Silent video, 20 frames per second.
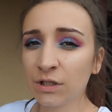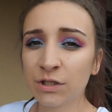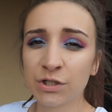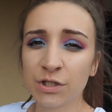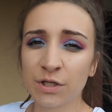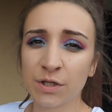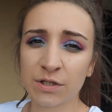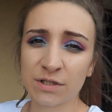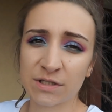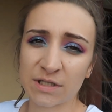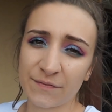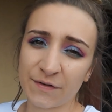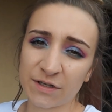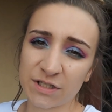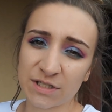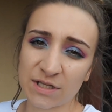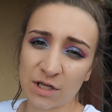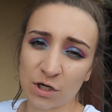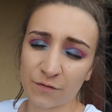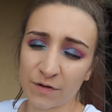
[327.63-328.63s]
czy
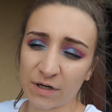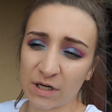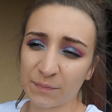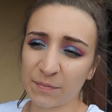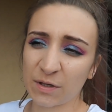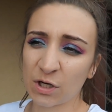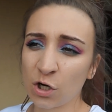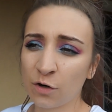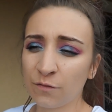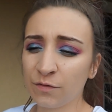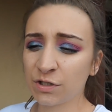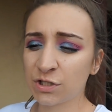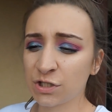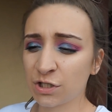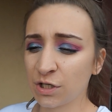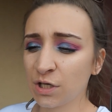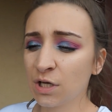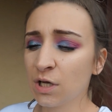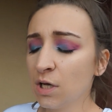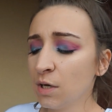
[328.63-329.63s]
stawiacie na rowerek biegowy,
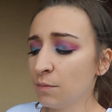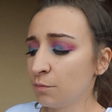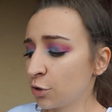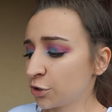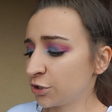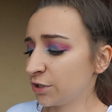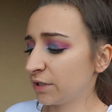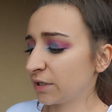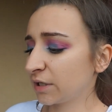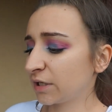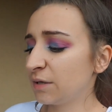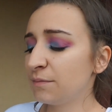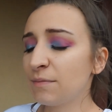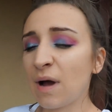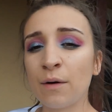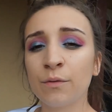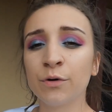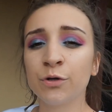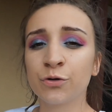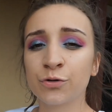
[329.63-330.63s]
czy można taki
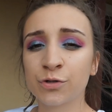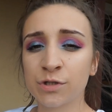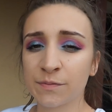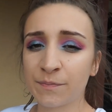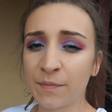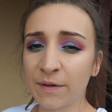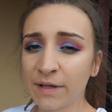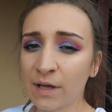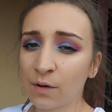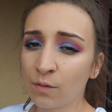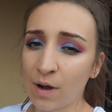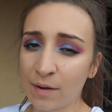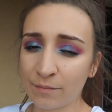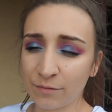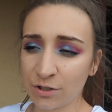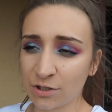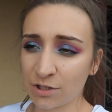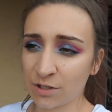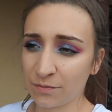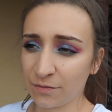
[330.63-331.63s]
mały już z
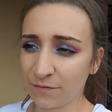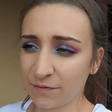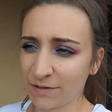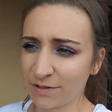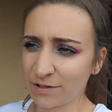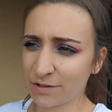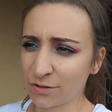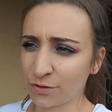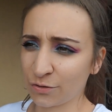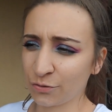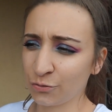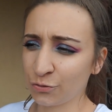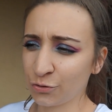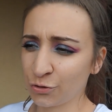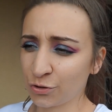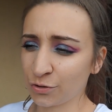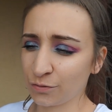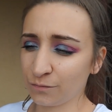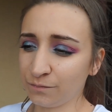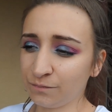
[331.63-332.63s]
pedałami, żeby wiecie co,
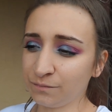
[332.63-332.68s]
już